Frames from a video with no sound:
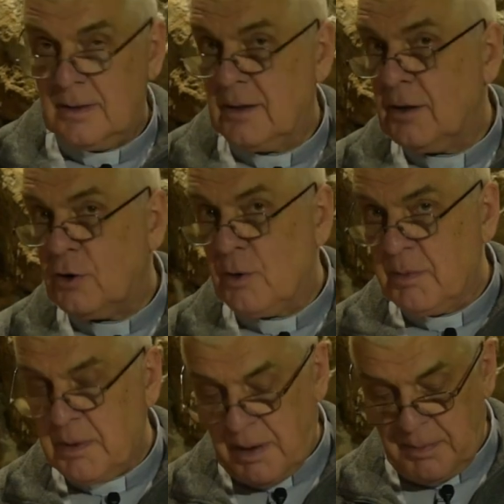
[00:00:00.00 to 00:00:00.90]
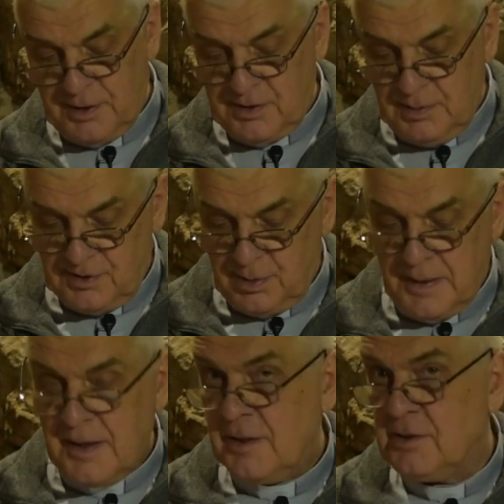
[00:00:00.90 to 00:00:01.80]
Nie tylko my mamy zmysły,
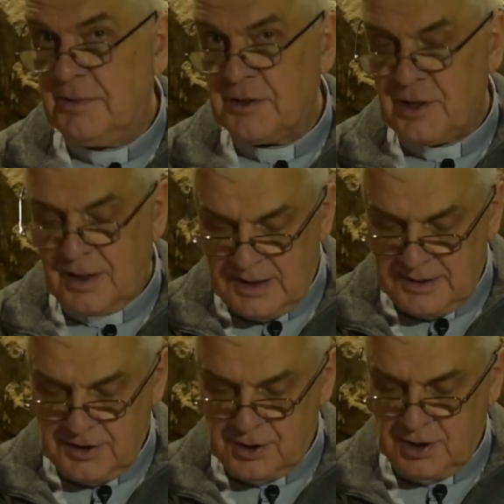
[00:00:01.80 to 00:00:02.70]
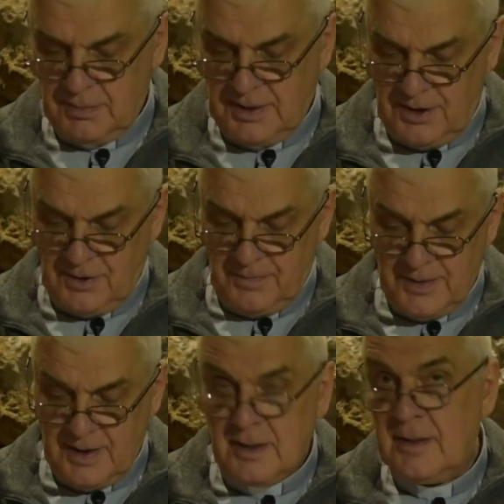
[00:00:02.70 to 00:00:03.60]
zwierzęta też je mają
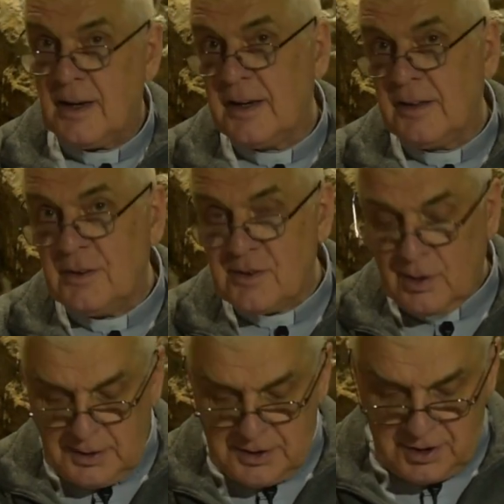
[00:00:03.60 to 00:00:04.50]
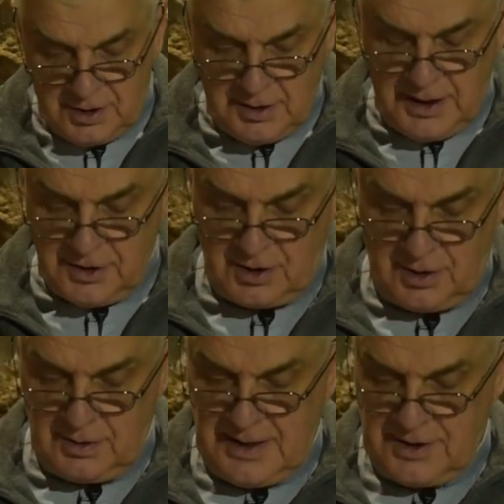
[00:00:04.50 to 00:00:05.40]
i niekiedy są one silniejsze
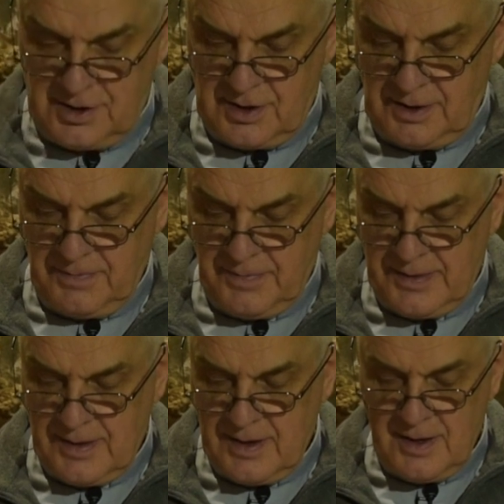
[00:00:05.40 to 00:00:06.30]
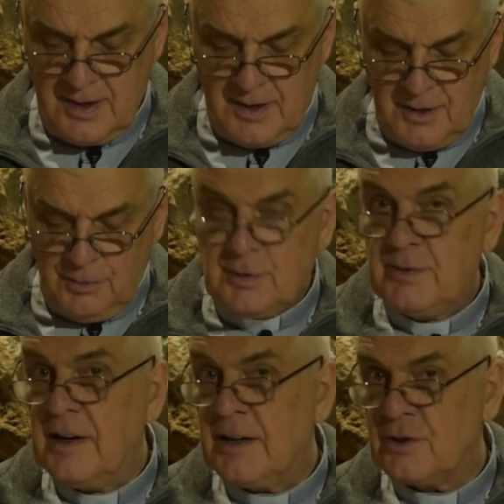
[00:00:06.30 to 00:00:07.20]
od naszych. U
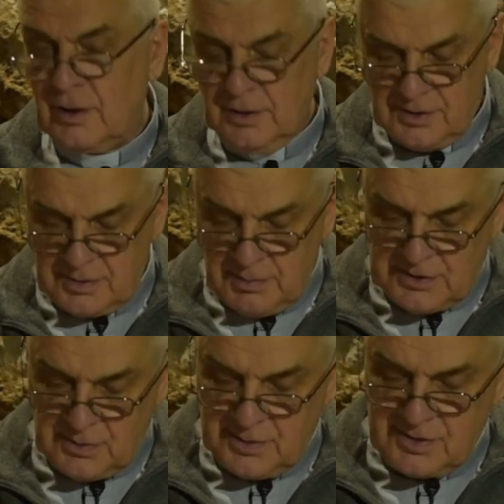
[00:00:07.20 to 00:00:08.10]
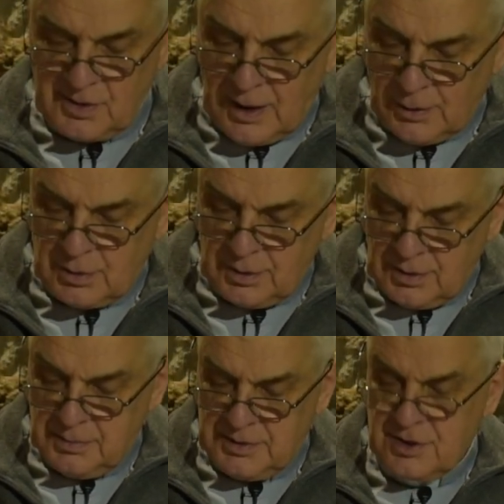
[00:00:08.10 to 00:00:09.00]
zwierząt zmysły są
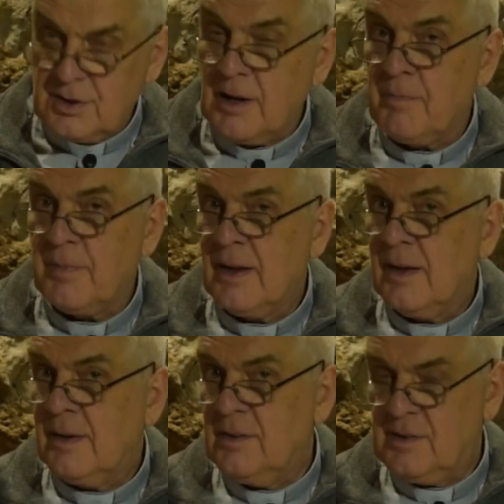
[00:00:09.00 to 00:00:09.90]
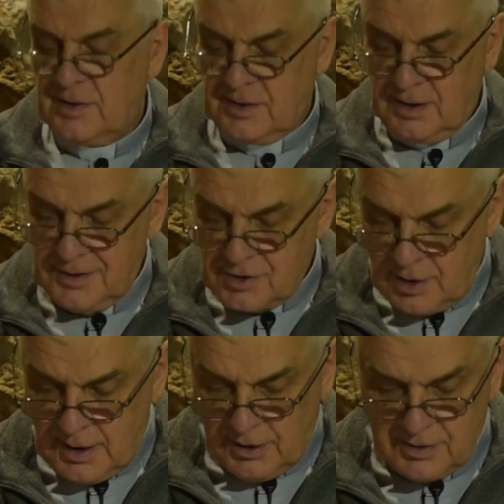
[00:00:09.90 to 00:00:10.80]
autonomiczne i
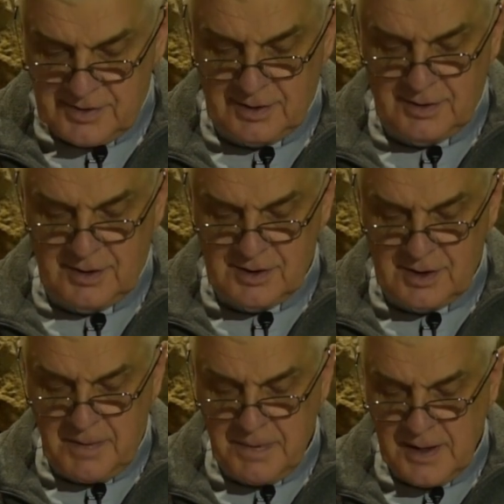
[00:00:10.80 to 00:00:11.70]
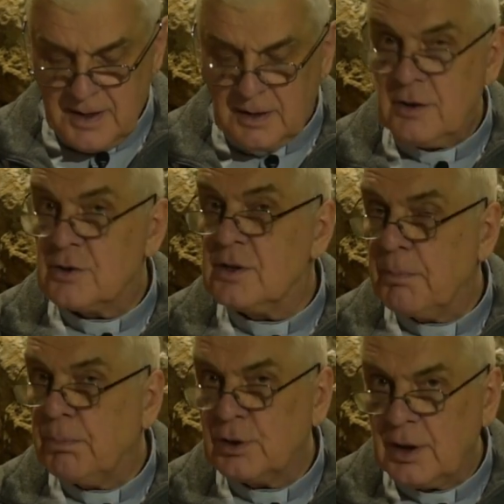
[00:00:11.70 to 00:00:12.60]
zasadniczo egocentryczne gdyż
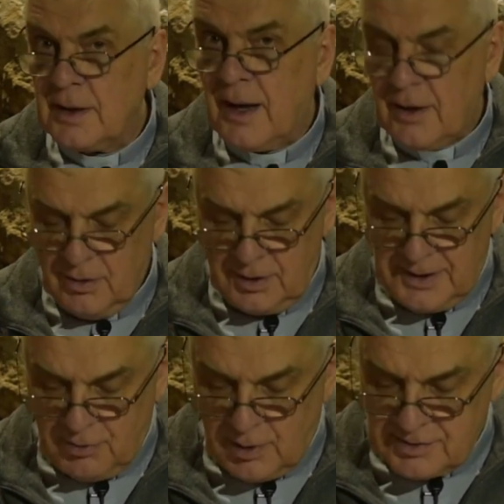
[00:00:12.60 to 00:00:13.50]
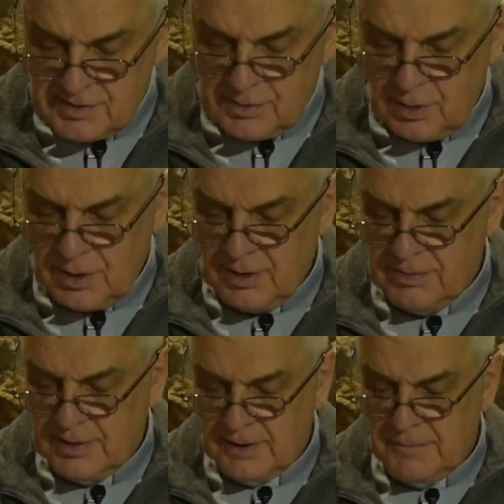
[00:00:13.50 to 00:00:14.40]
nie posiadają one władz
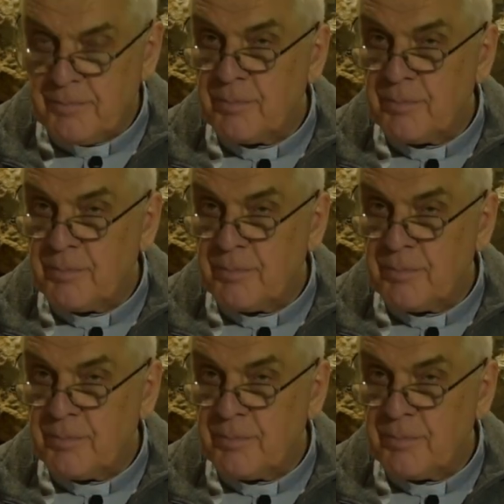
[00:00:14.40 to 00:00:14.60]
duchowych.